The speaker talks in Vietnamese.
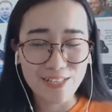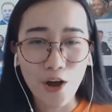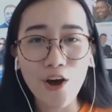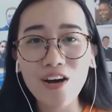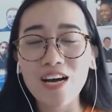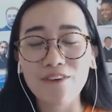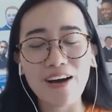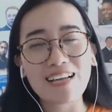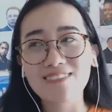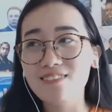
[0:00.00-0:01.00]
Đó,
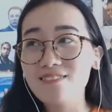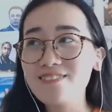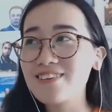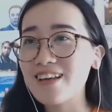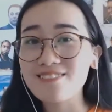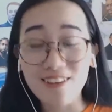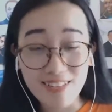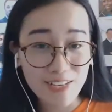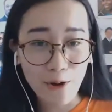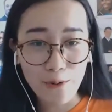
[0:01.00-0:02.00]
và từ những cái sở
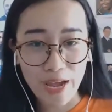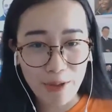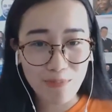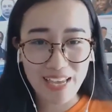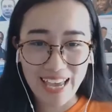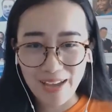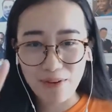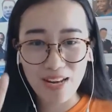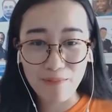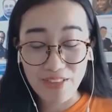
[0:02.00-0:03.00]
thích đó của em thì
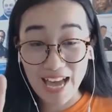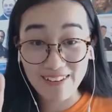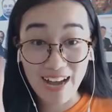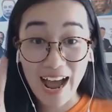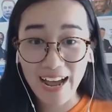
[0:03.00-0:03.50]
em đã lập ra được